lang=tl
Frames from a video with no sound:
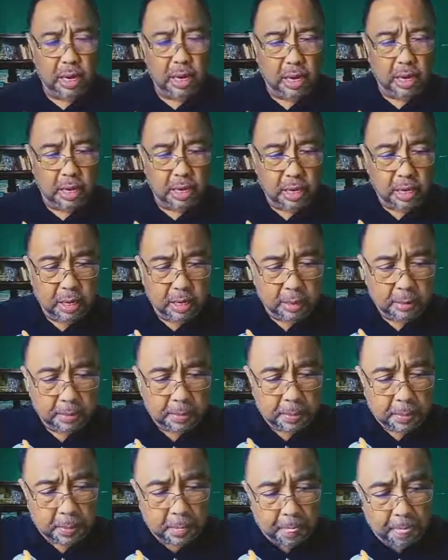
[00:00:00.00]
ang
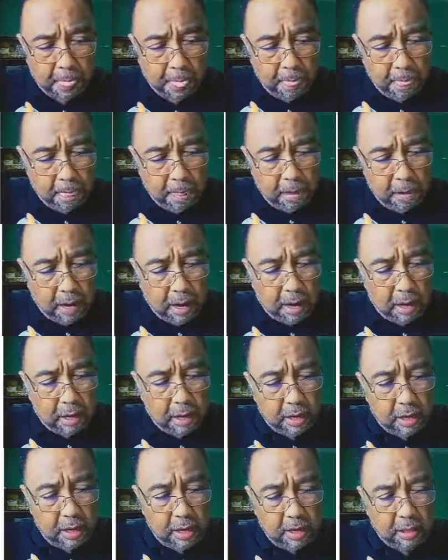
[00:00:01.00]
kanyang ang
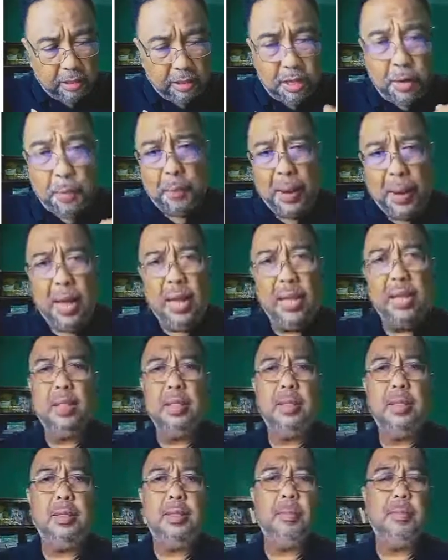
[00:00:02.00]
kanyang
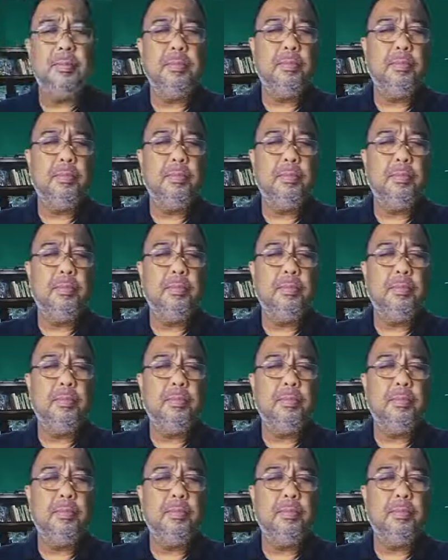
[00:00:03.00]
tipan